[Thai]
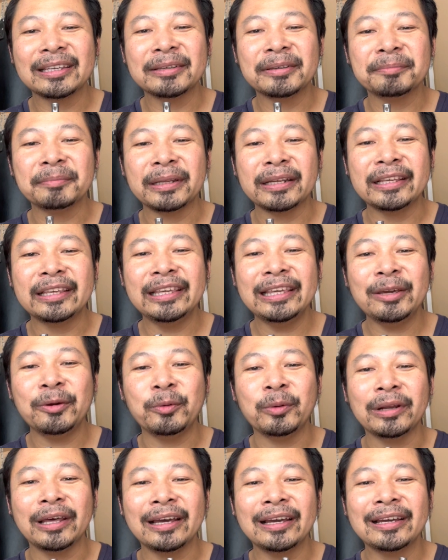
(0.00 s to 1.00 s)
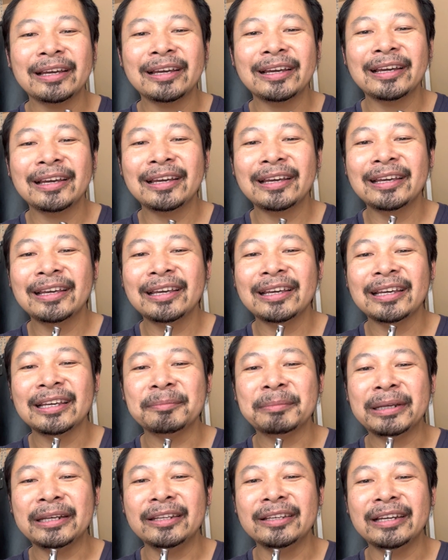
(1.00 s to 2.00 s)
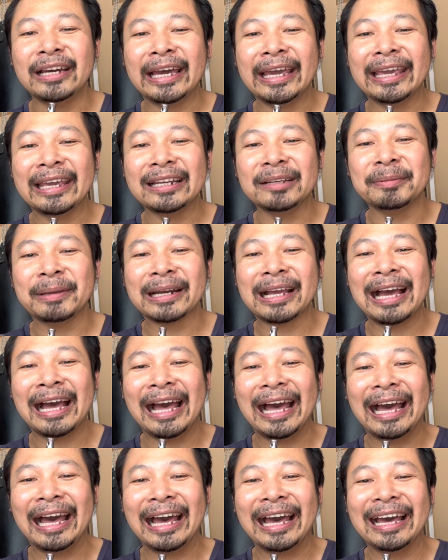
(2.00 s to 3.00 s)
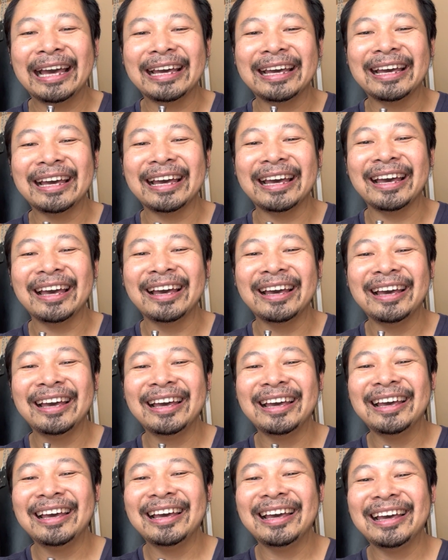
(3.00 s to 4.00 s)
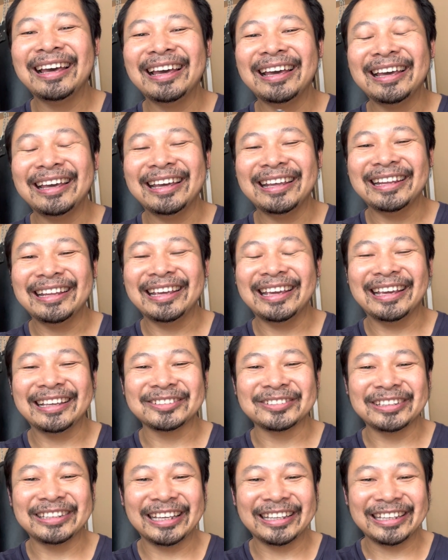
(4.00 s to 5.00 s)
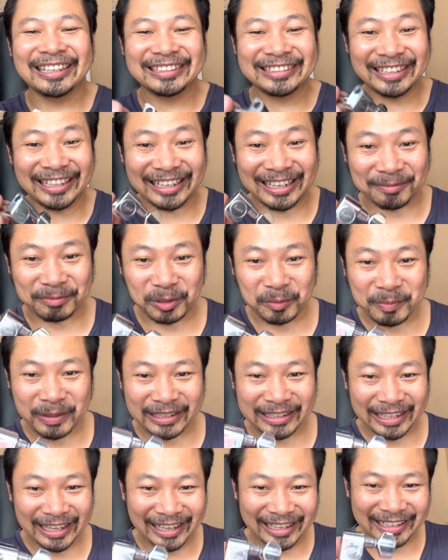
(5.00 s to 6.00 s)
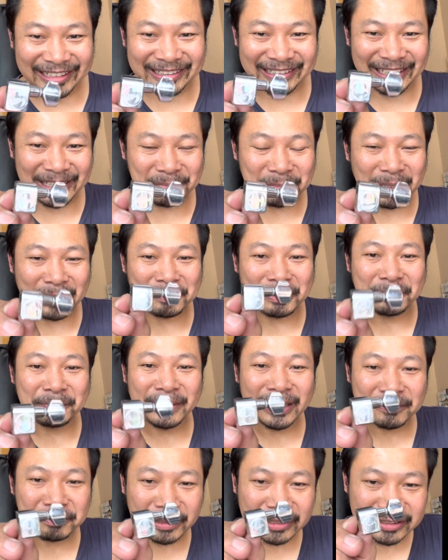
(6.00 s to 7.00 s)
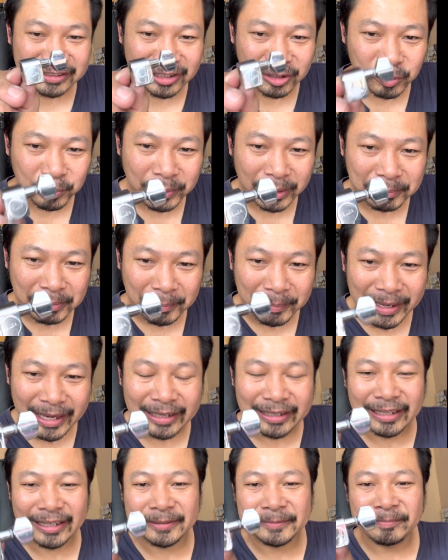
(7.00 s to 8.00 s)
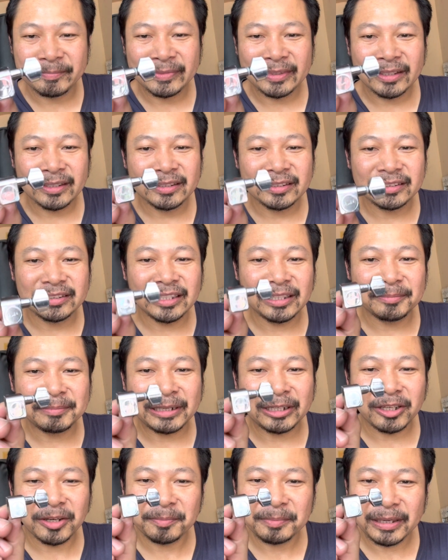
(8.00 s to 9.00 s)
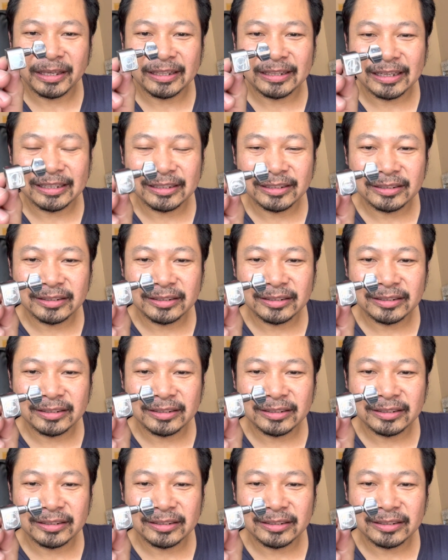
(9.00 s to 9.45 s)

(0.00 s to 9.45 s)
เป็นเขี้ยวล่ะ เป็นเดือยหรือเป็นขา อ่าส่วนใหญ่จะเจอกับลูกบิดเนี่ยนี่เผื่อเพื่อนๆไปซื้อลูกบิดประเภทเนี้ย ซึ่งมันก็มีทั้ง